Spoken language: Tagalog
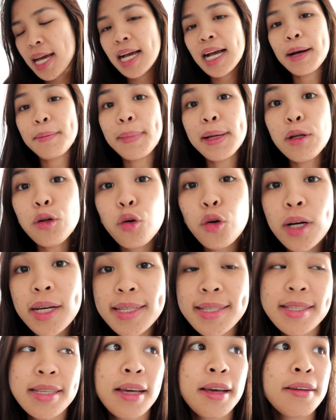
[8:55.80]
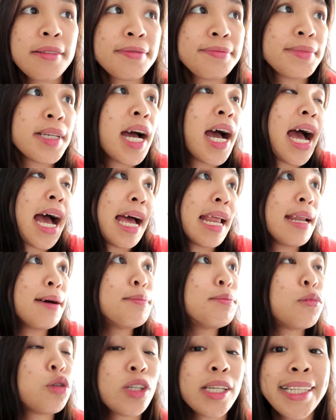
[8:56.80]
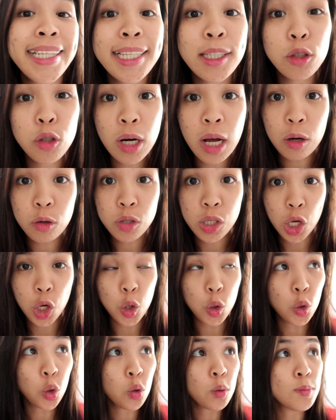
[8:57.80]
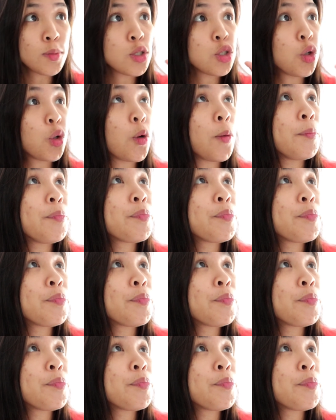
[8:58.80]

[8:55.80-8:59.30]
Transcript: Kabalo ka, Seth. Alam mo, nandito na ako sa Europe. So,